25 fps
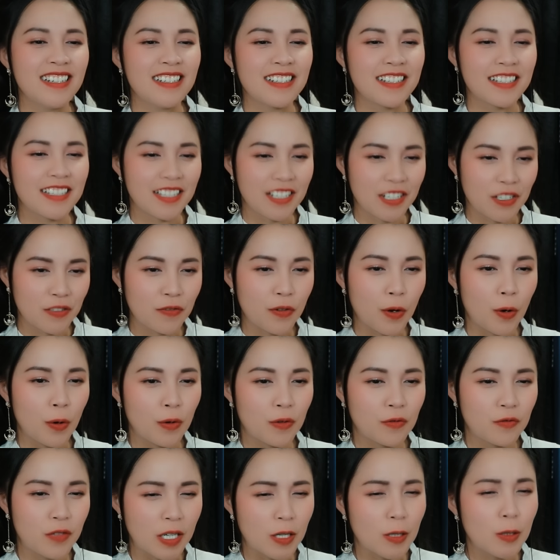Sự
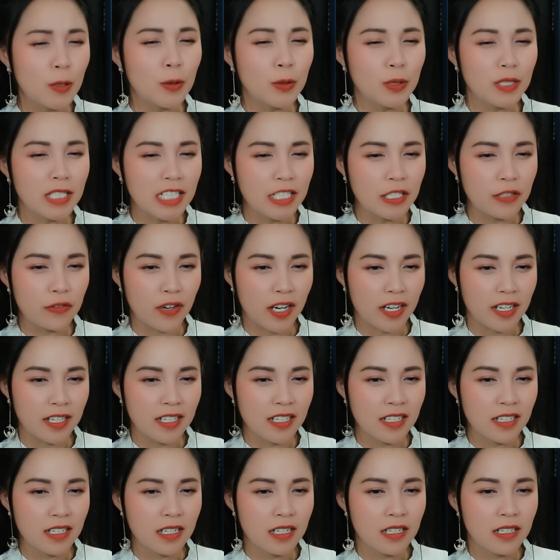phụ vẫn luôn như vậy,
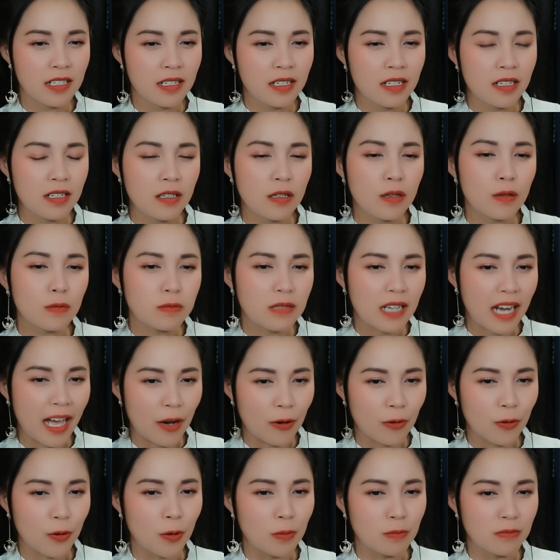lúc
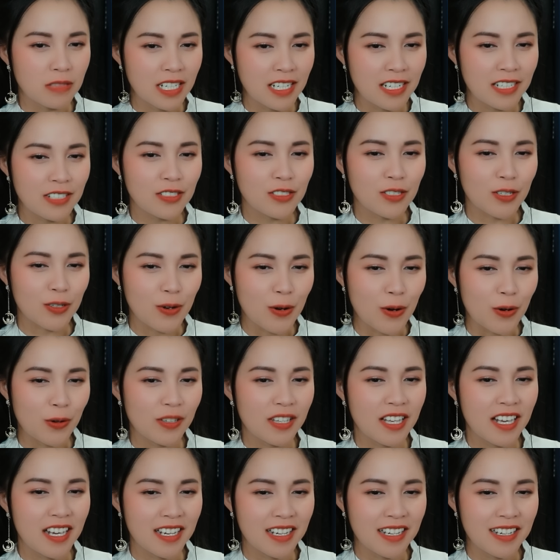nào cũng khiến cho Độ
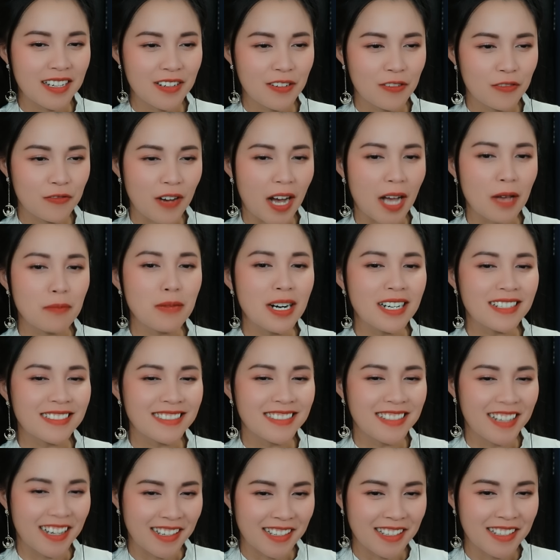Nhi phải
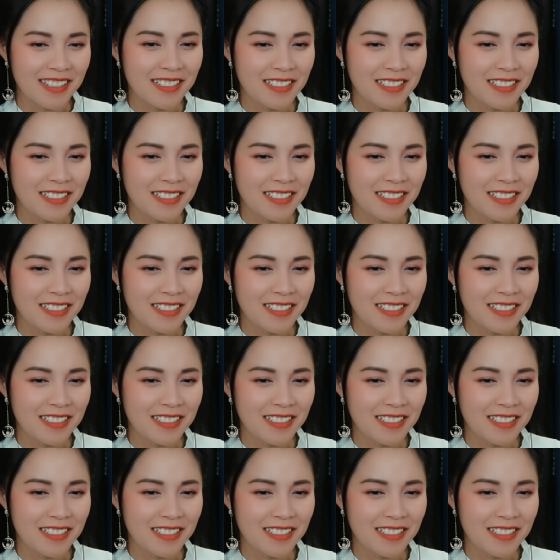bất ngờ.